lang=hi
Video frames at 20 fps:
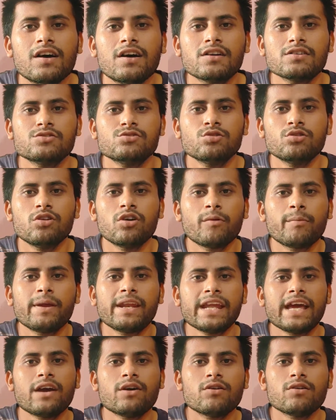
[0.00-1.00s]
और जो लोग भी
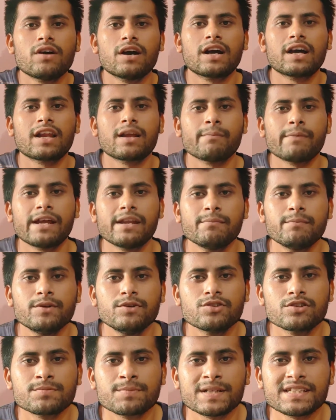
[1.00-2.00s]
नए हो अगर हमारी
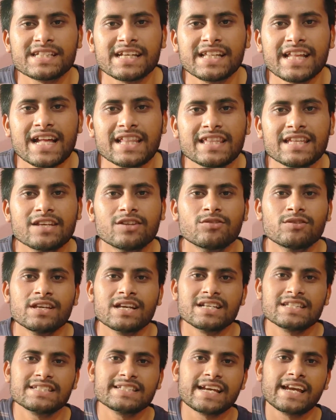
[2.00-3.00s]
वीडियो पसंद आती है तो
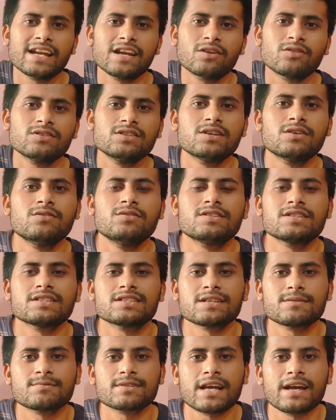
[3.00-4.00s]
यार चैनल को जरूर से
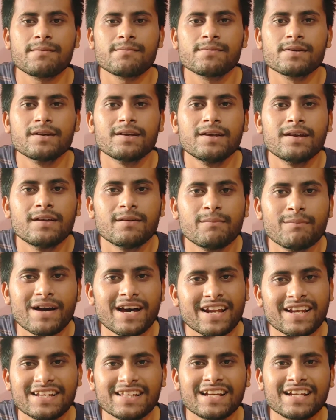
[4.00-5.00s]
सब्सक्राइब
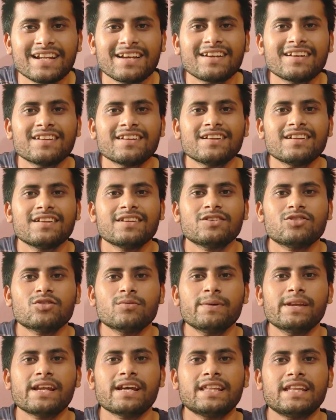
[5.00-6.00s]
मार के जाना तो
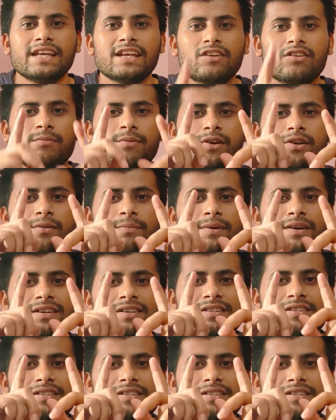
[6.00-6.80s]
बिना देर के वीडियो पर